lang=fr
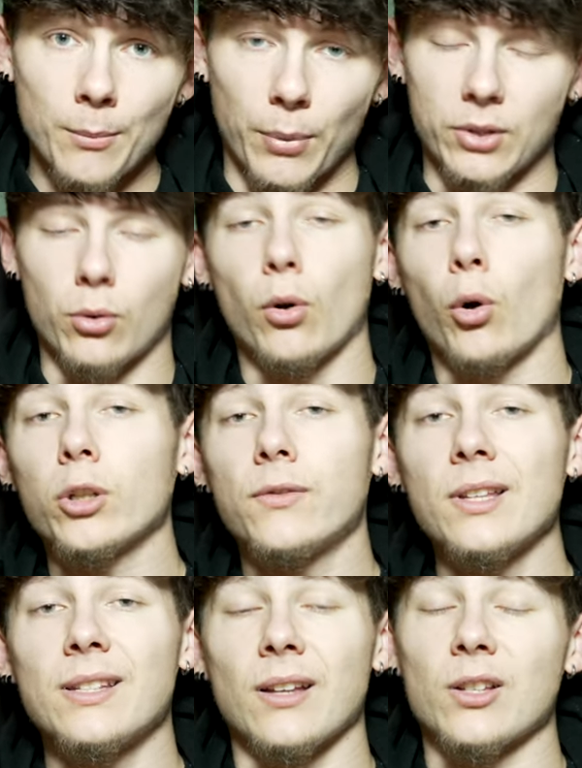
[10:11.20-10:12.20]
Parce que le
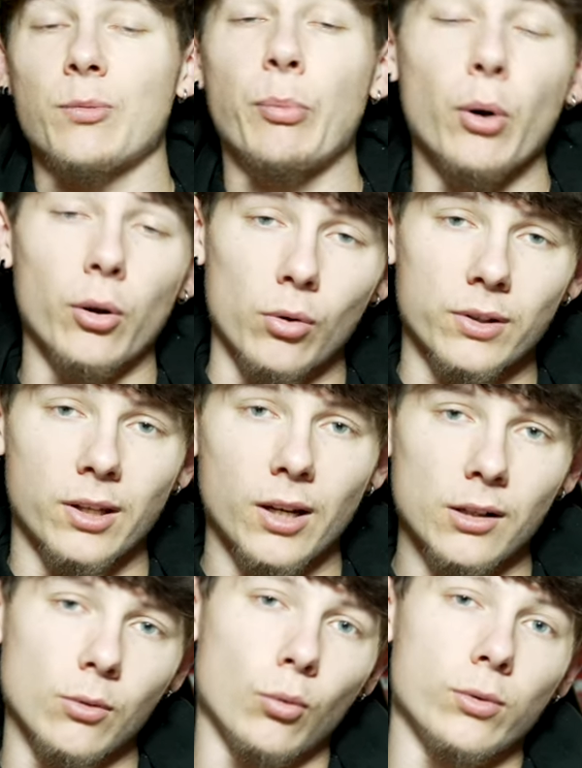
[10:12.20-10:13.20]
crossfit, c'est un sport dans
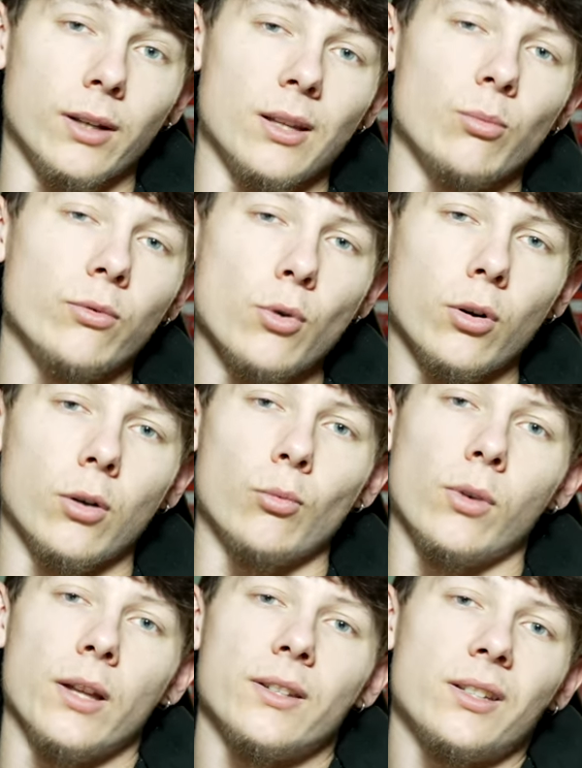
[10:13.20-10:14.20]
lequel, où tu as des mouvements,
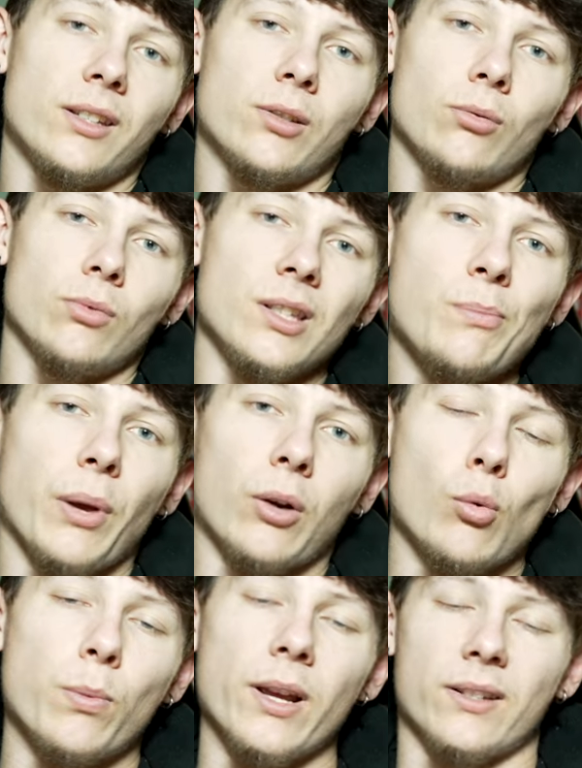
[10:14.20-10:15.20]
comme on l'a dit, qui sont
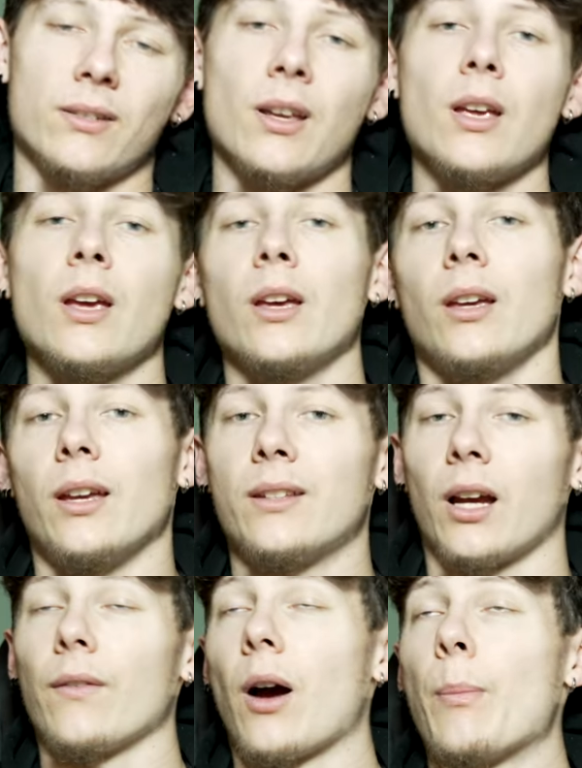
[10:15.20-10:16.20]
hyper complexes et
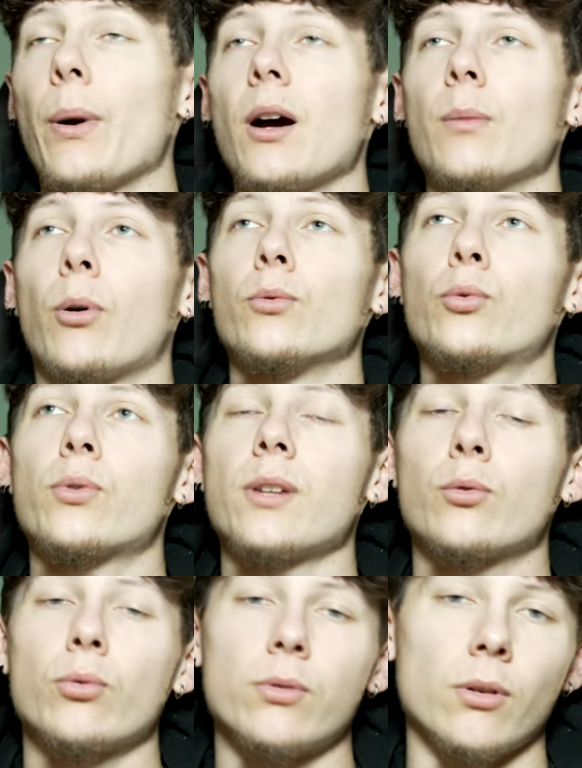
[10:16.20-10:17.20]
t'arriveras pas à apprendre tout
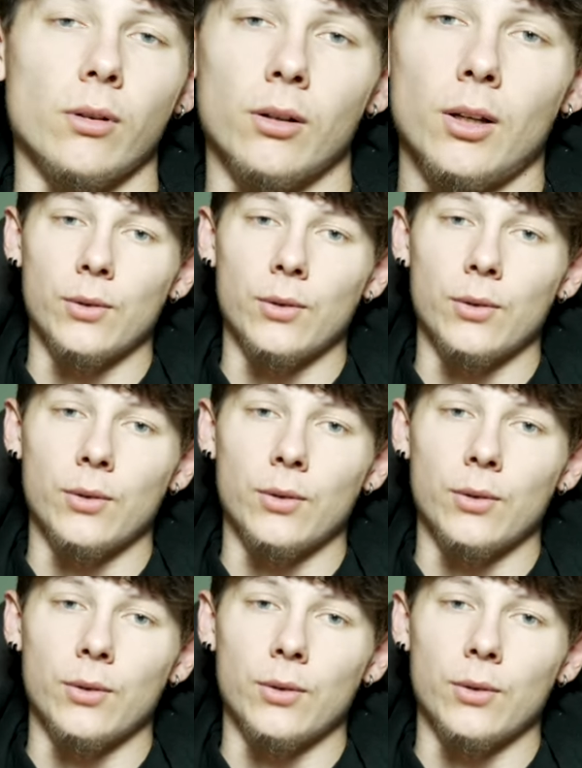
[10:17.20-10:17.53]
ça tout seul.